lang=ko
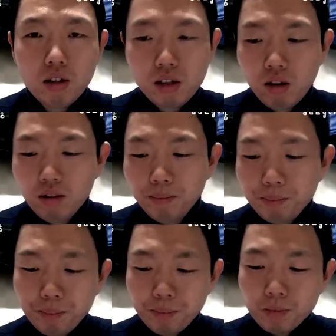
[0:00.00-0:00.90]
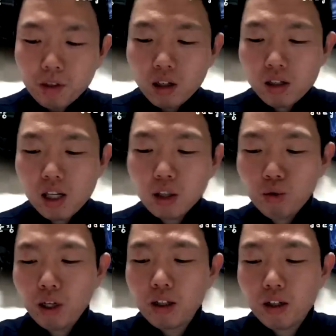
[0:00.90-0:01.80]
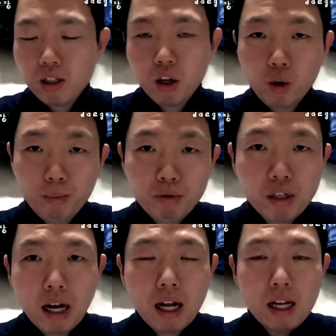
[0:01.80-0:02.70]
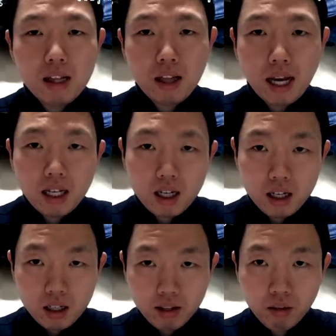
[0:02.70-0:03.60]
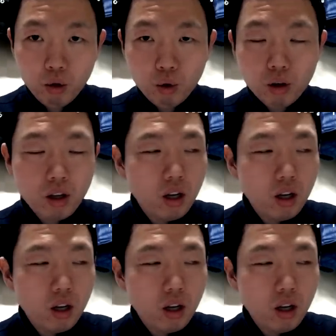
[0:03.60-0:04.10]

그래서 stick together 서로 붙다 like glue